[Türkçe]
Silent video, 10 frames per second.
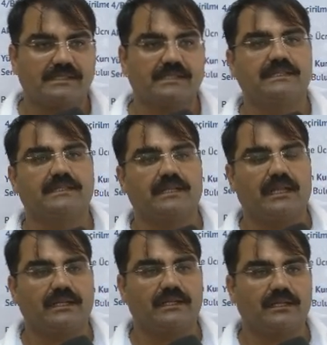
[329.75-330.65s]

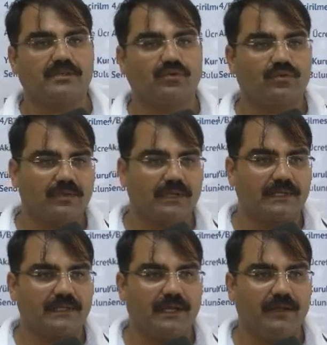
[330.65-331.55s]
sıkıntılarında,
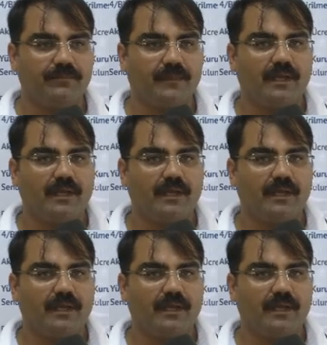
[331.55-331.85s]
sorunlarında